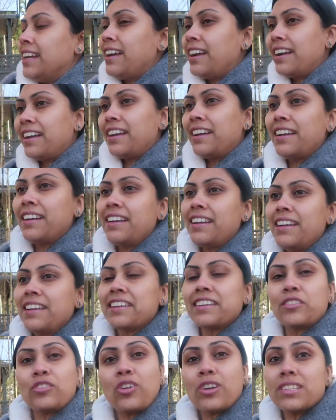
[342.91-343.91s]
हाँ
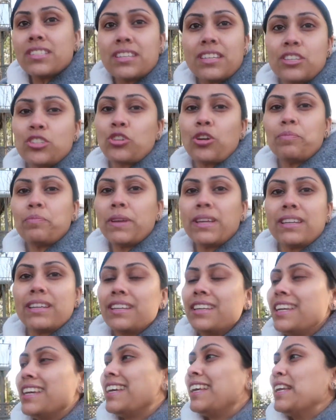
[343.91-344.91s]
ग्रॉसरी हाँ, शॉपिंग
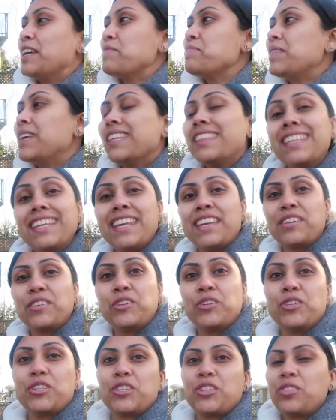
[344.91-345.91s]
करने के लिए हम कितनी
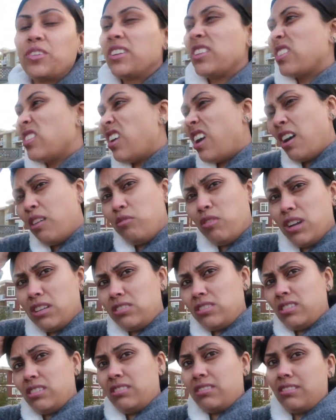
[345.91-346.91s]
खुश हो रहे थे वो हवा
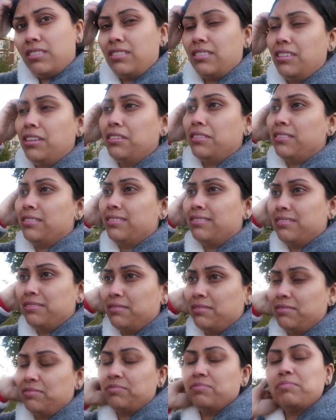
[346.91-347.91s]
चल रही है
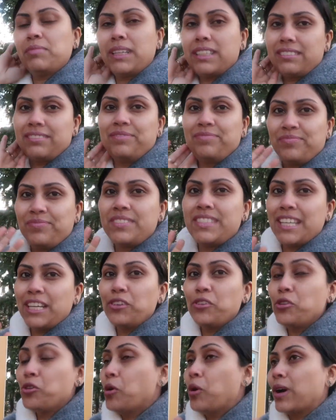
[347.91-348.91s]
बट
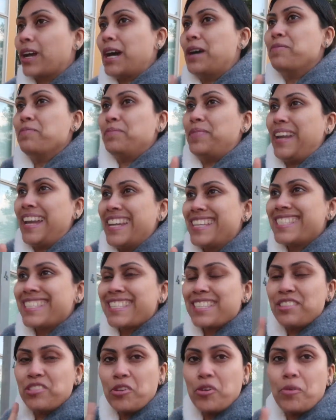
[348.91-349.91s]
चलो नो कम्प्लेन
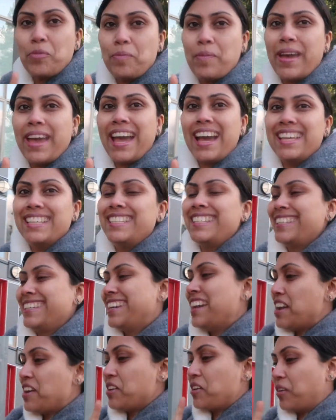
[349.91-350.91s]
धूप है आज
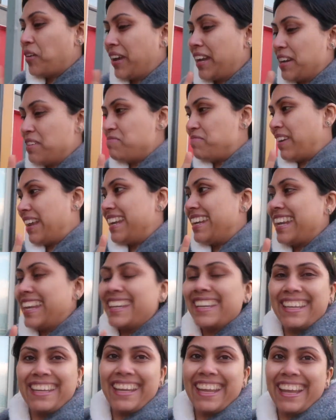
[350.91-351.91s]
कोई कंप्लेन नहीं
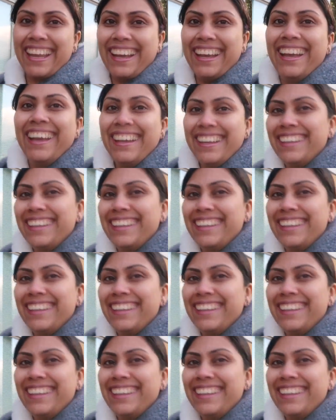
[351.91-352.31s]
करने का